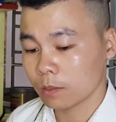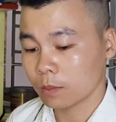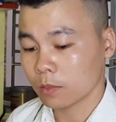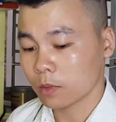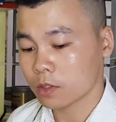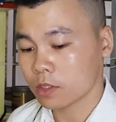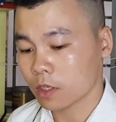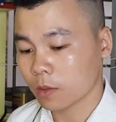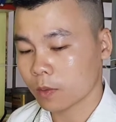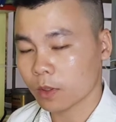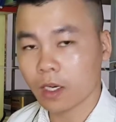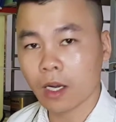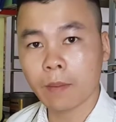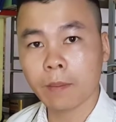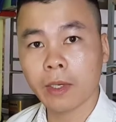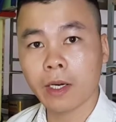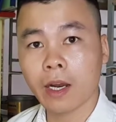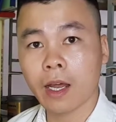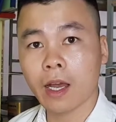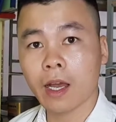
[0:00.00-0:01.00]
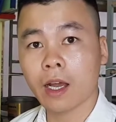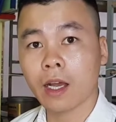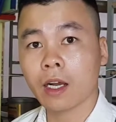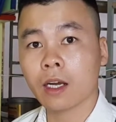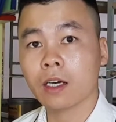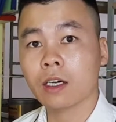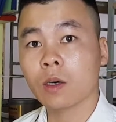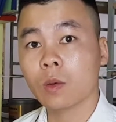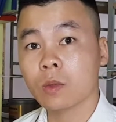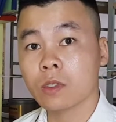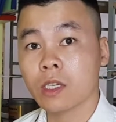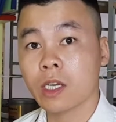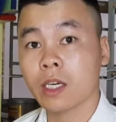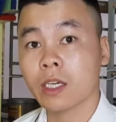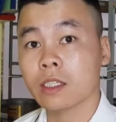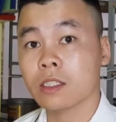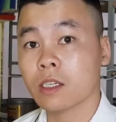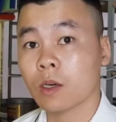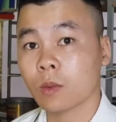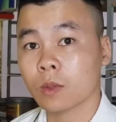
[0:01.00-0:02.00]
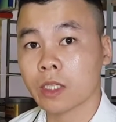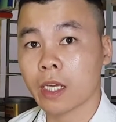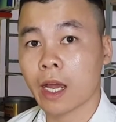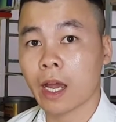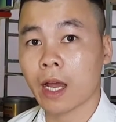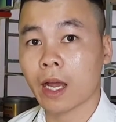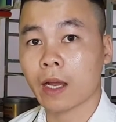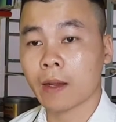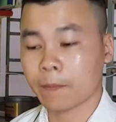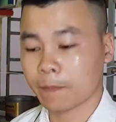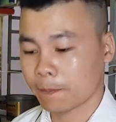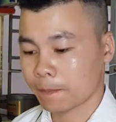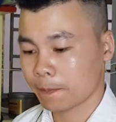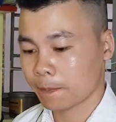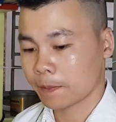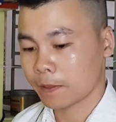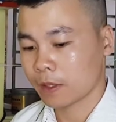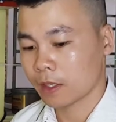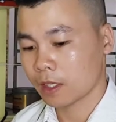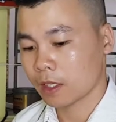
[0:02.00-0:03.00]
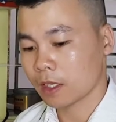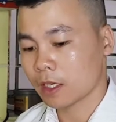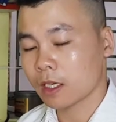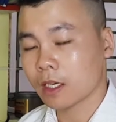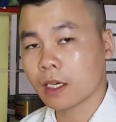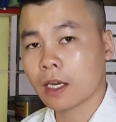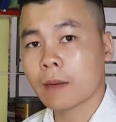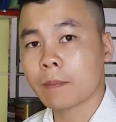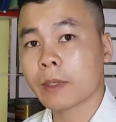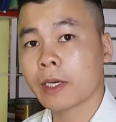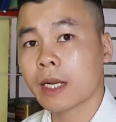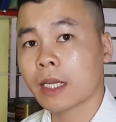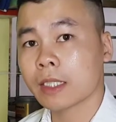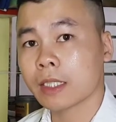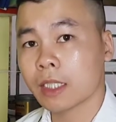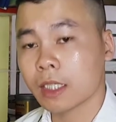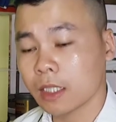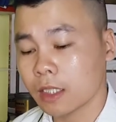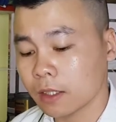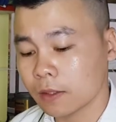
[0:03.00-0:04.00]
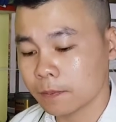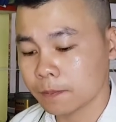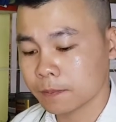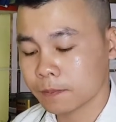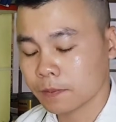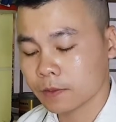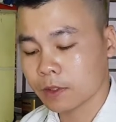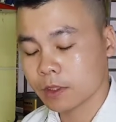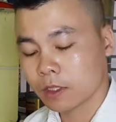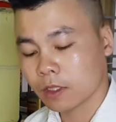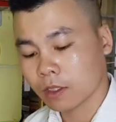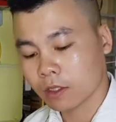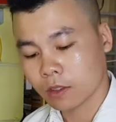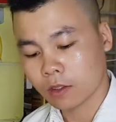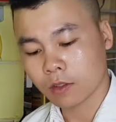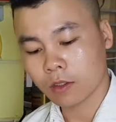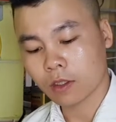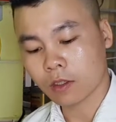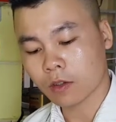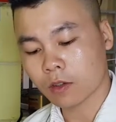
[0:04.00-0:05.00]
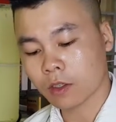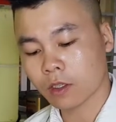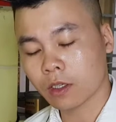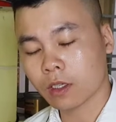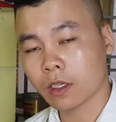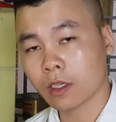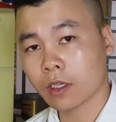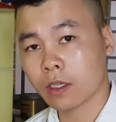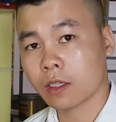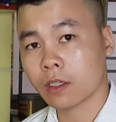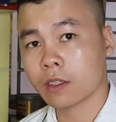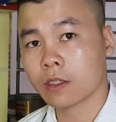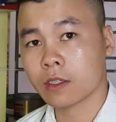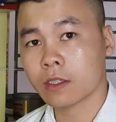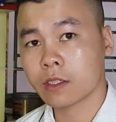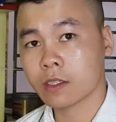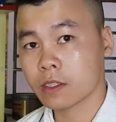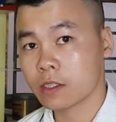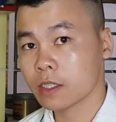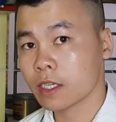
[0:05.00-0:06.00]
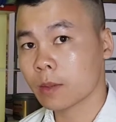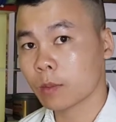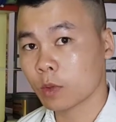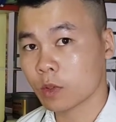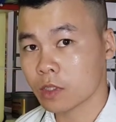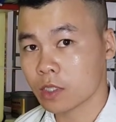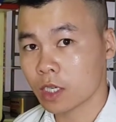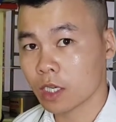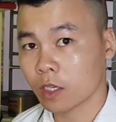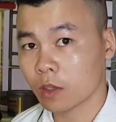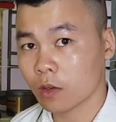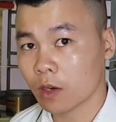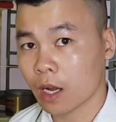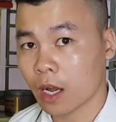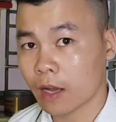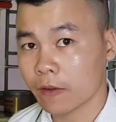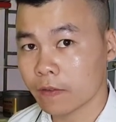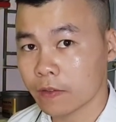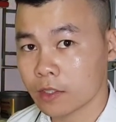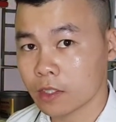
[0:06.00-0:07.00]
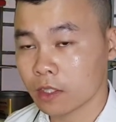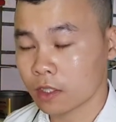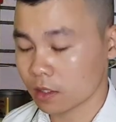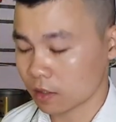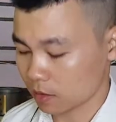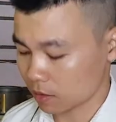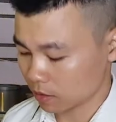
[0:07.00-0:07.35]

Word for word: một dòng camera không dây trong nhà là camera tĩnh nó là con C1C à, của High Vision